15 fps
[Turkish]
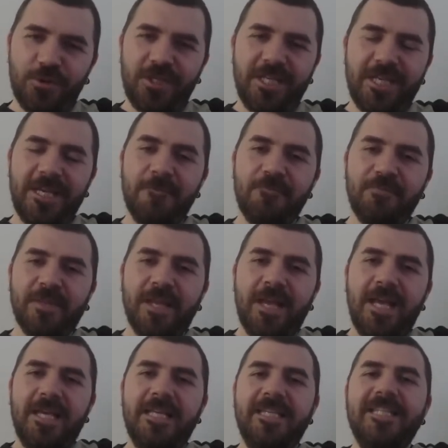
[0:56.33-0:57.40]
ki
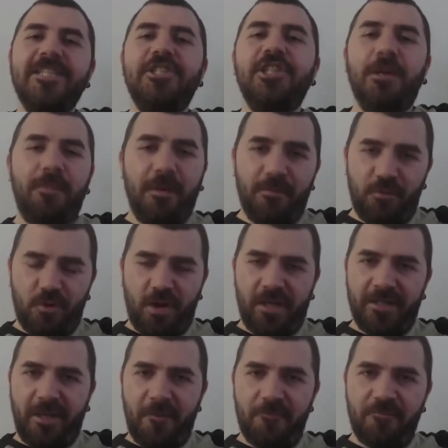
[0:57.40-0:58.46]
iş yapamıyor
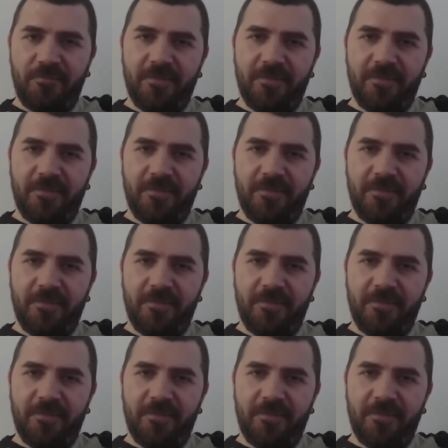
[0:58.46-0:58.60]
adam.